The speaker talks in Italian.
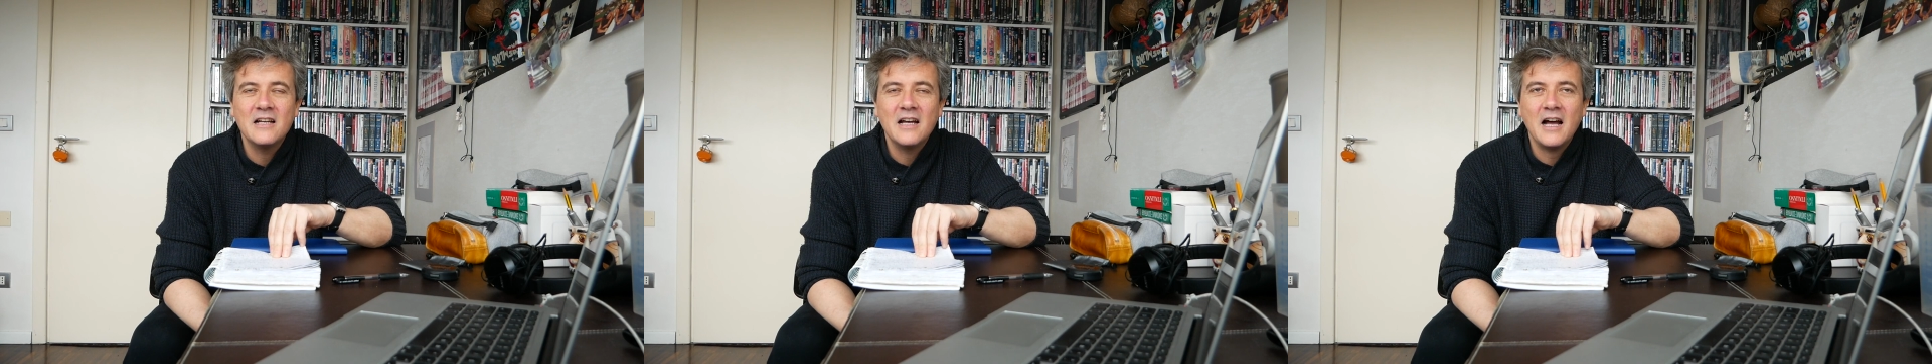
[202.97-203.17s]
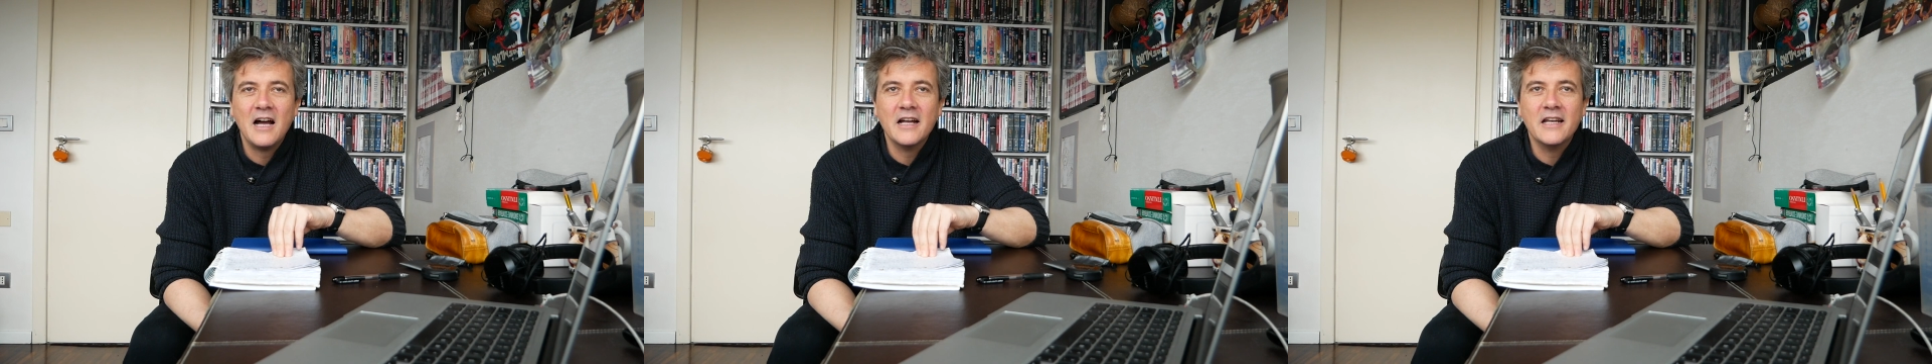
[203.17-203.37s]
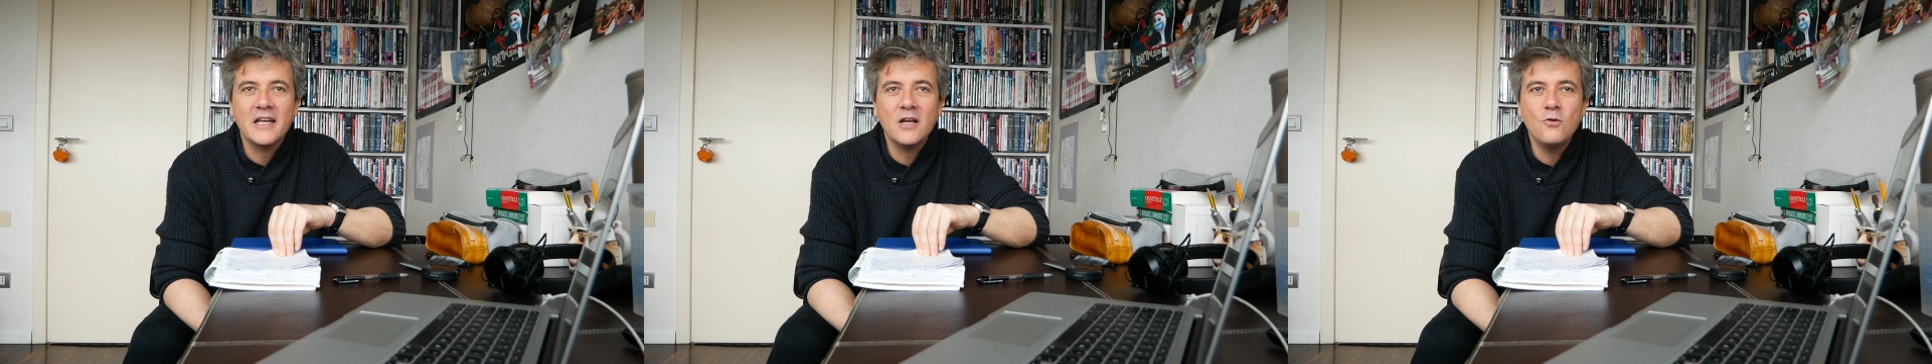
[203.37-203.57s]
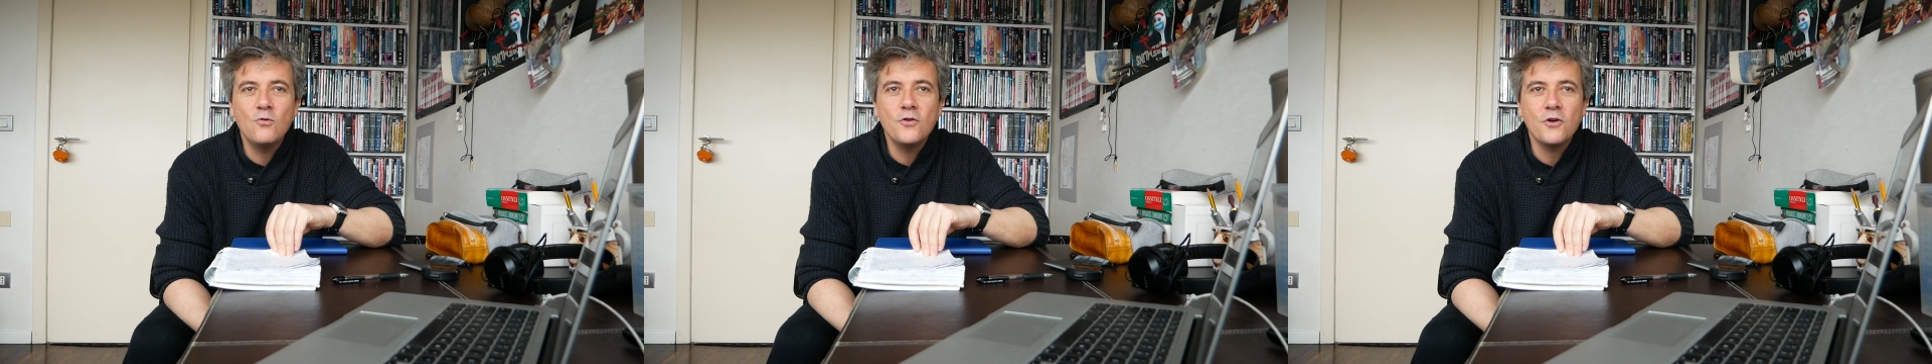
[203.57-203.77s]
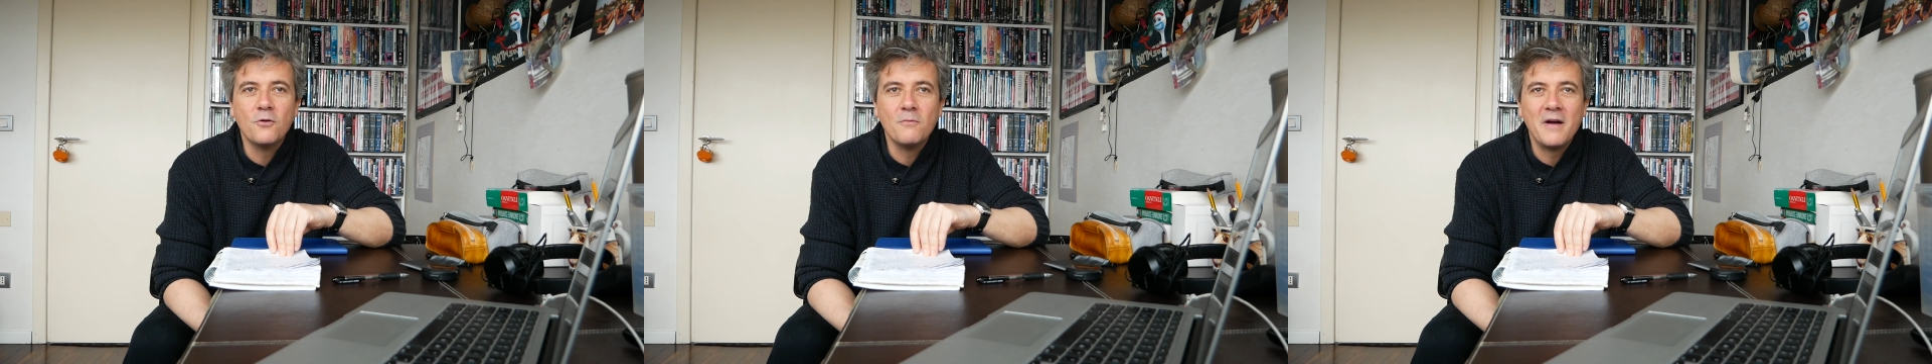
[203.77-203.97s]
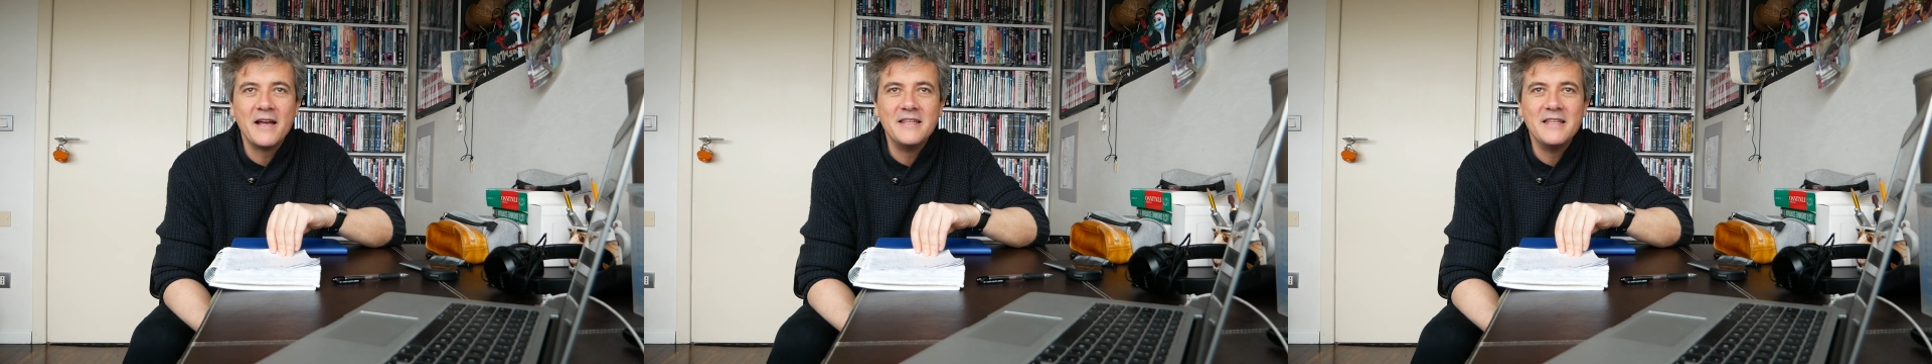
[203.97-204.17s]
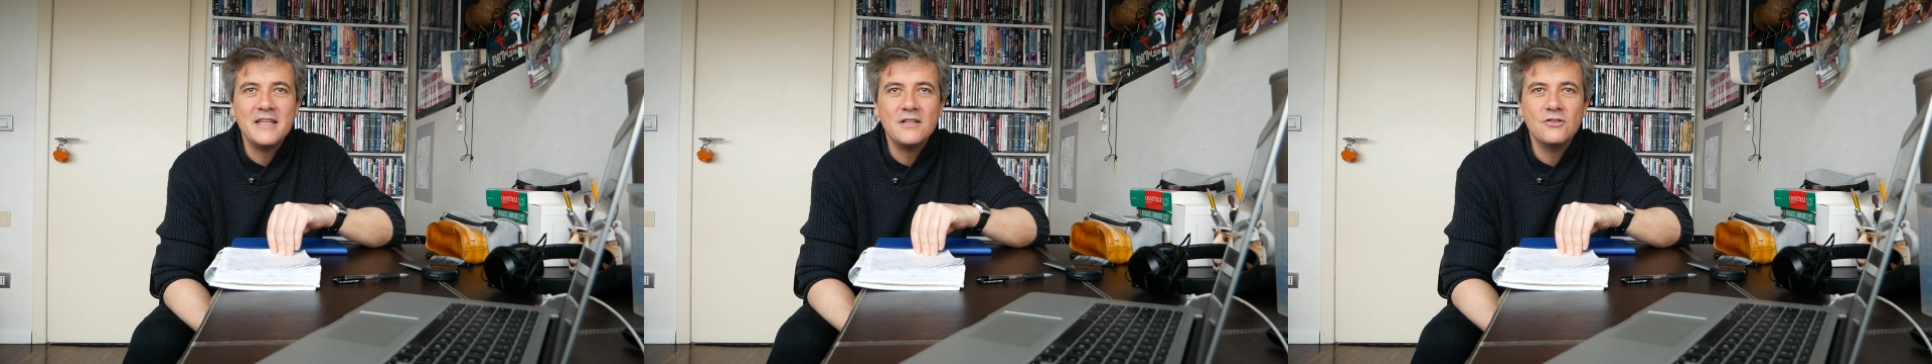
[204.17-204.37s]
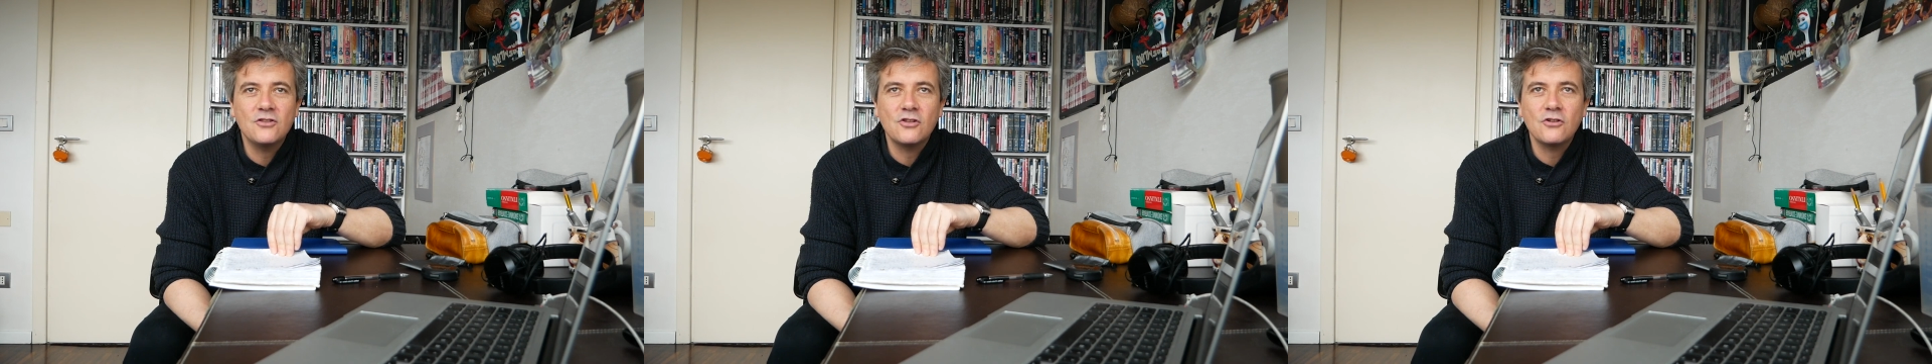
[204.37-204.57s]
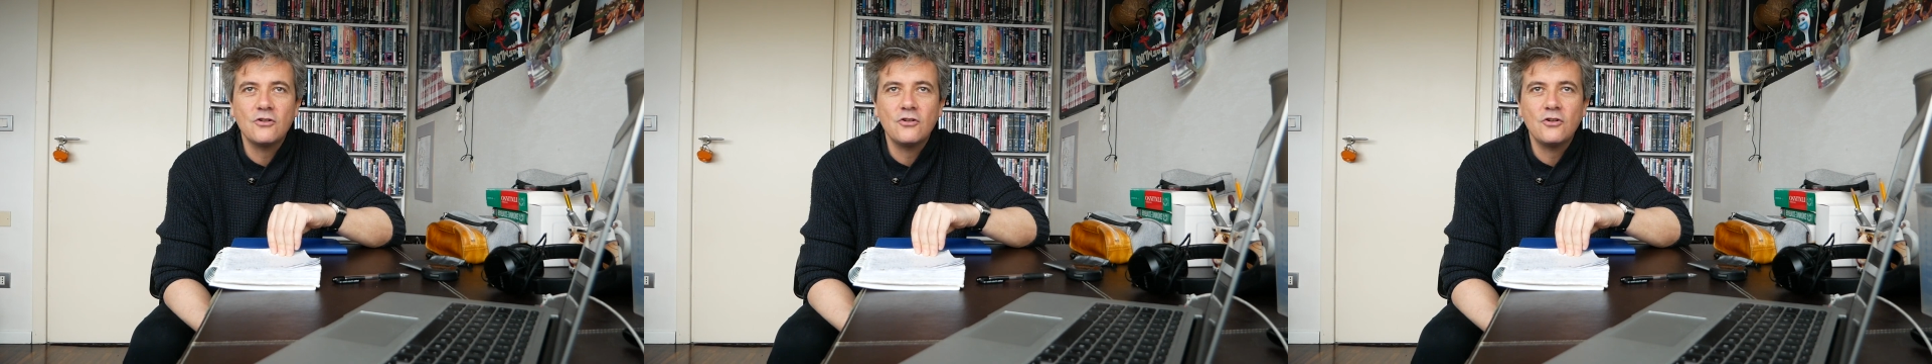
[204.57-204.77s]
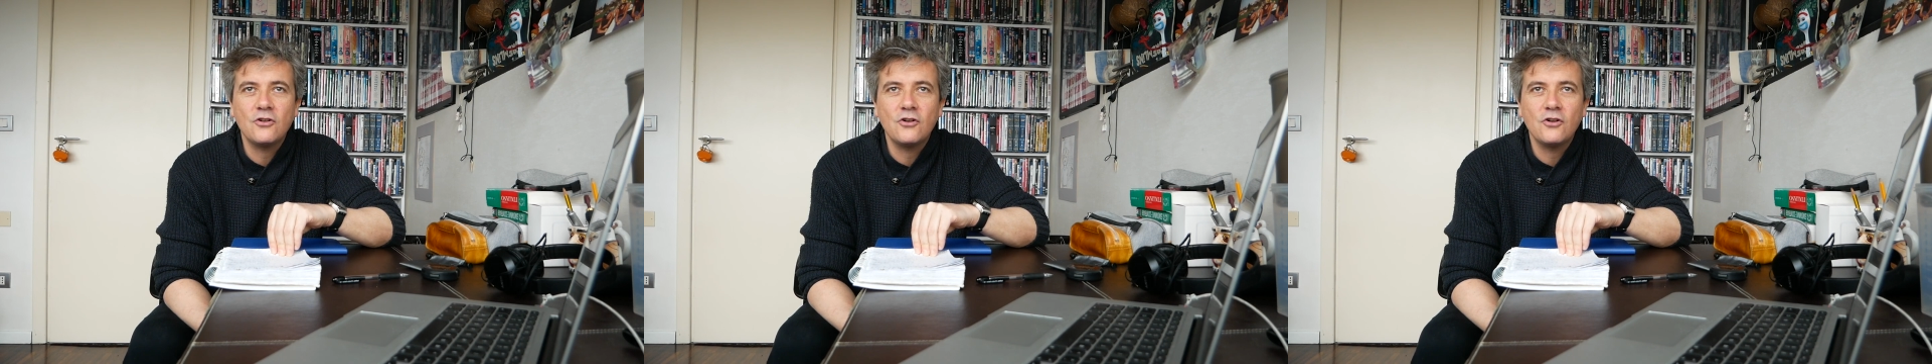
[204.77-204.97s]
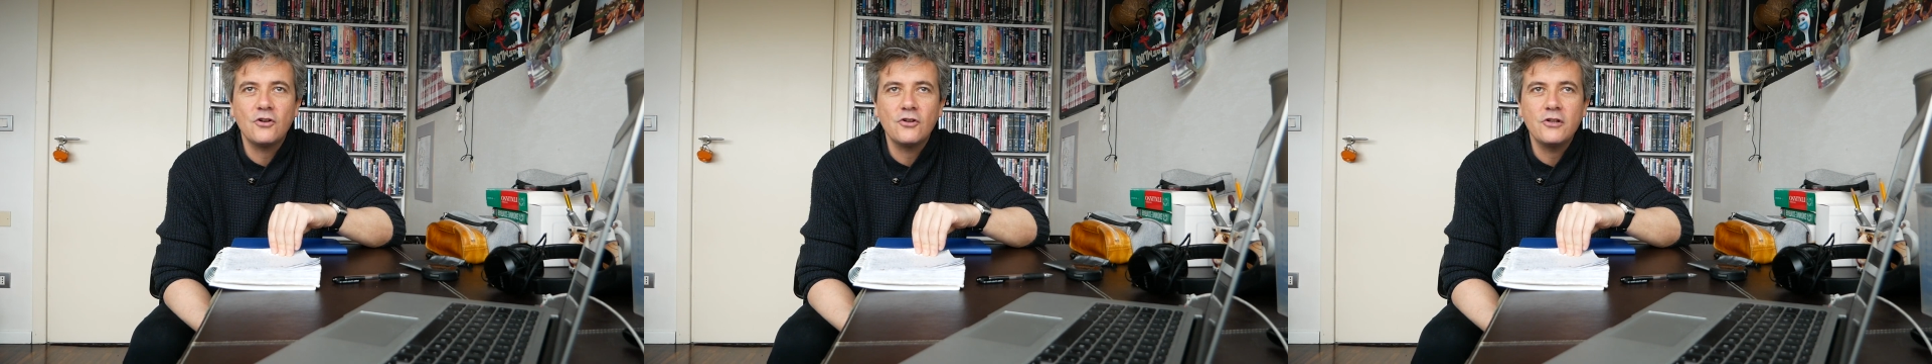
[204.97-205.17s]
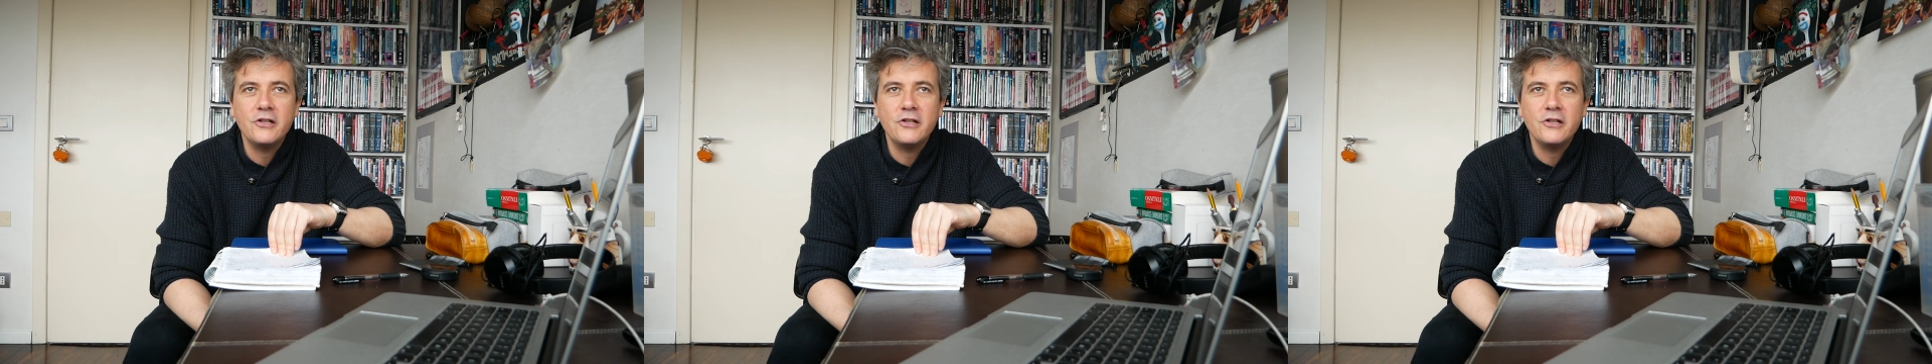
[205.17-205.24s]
anche lui ormai dentro